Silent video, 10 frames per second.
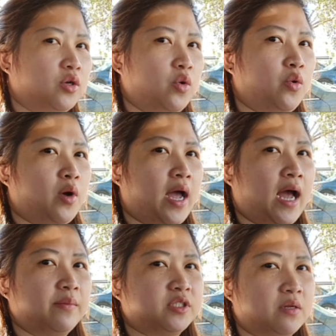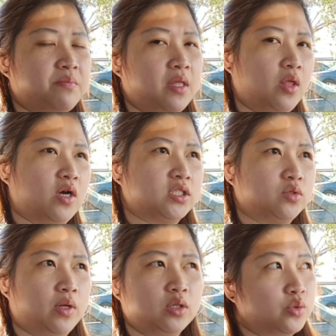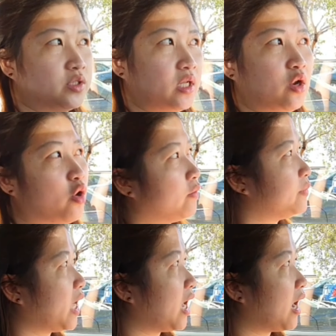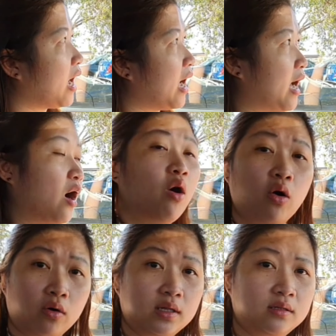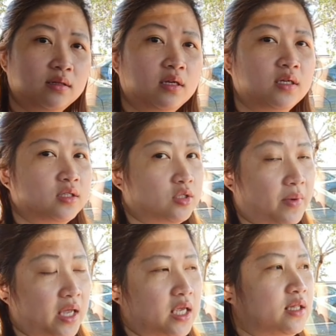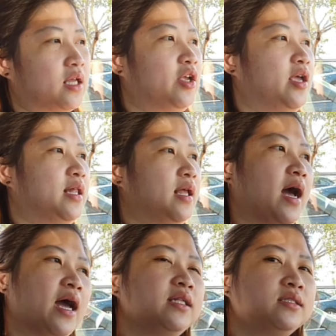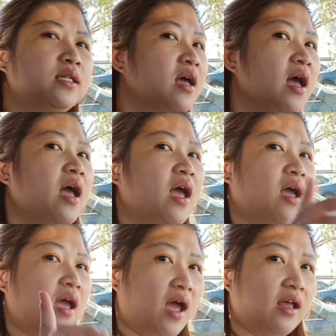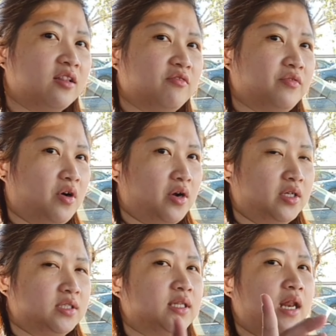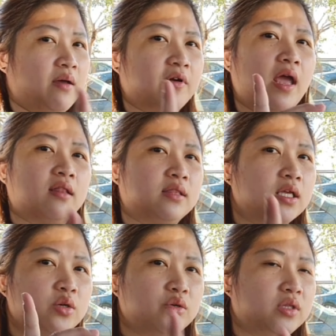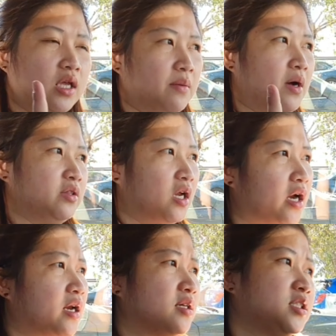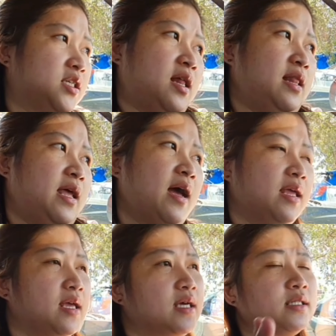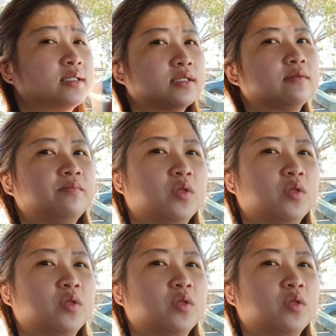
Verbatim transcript: So, I have some video as well doon sa loob ng uh, hole. So, makikita nyo yan guys. And of course, the never-ending good thing about here in Australia is